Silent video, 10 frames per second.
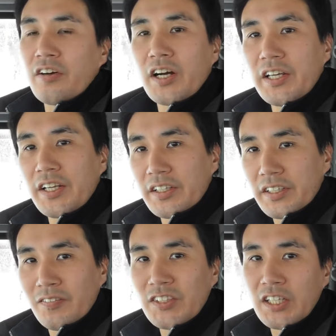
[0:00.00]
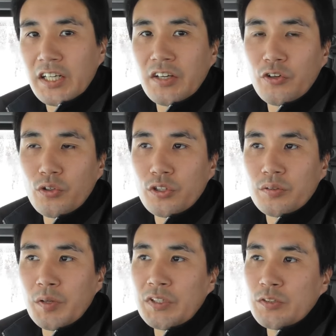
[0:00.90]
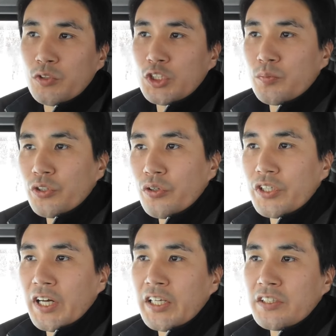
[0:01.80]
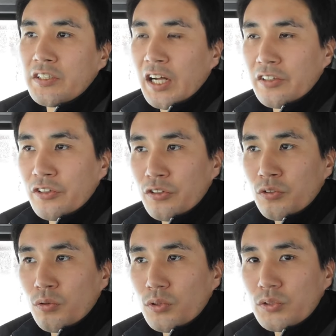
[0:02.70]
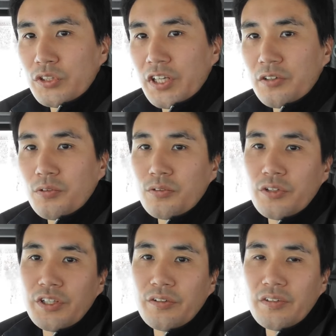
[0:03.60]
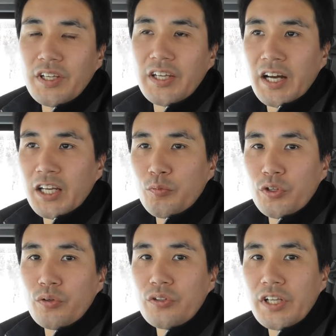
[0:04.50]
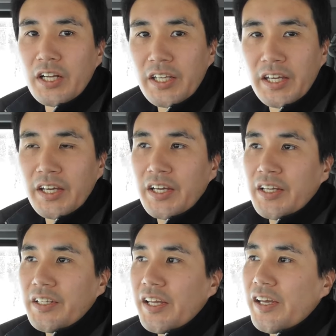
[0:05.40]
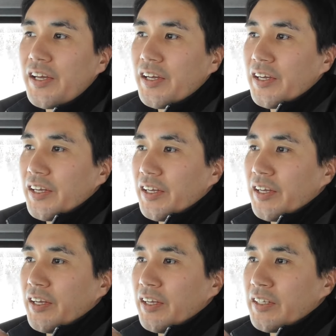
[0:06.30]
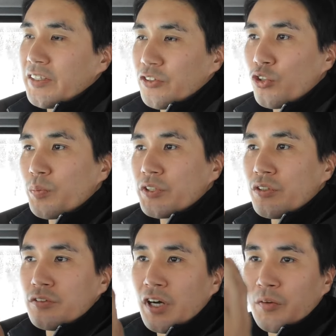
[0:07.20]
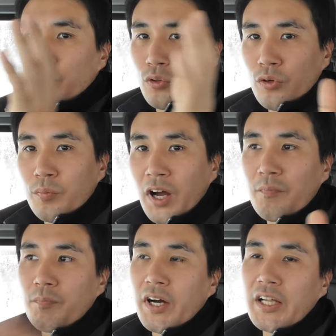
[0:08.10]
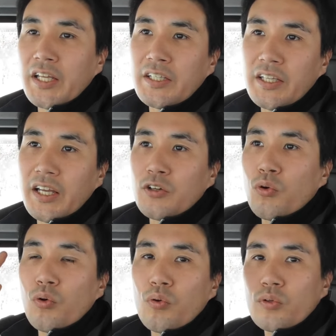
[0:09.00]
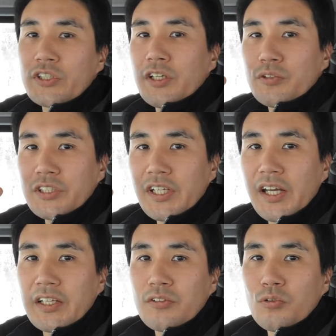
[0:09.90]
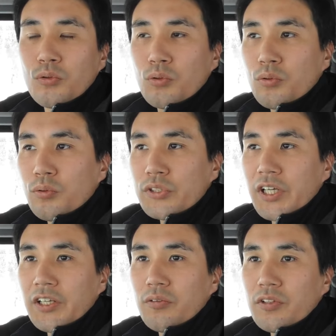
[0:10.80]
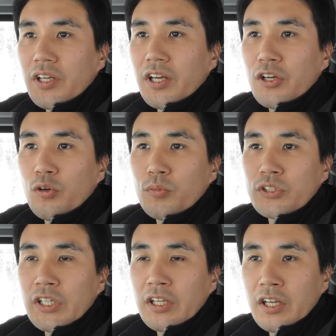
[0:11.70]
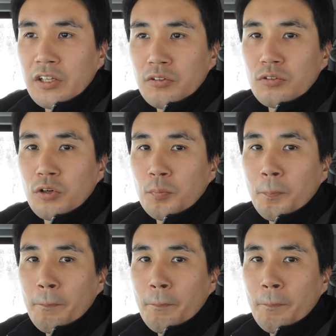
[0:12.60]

ふかになって、水はけを良く、で、水持ちも良い暖流構造になることによって、根張りも良くなり、で、えー、植物の上物、葉っぱができて、光合成をして、その光合成によって栄養もできると。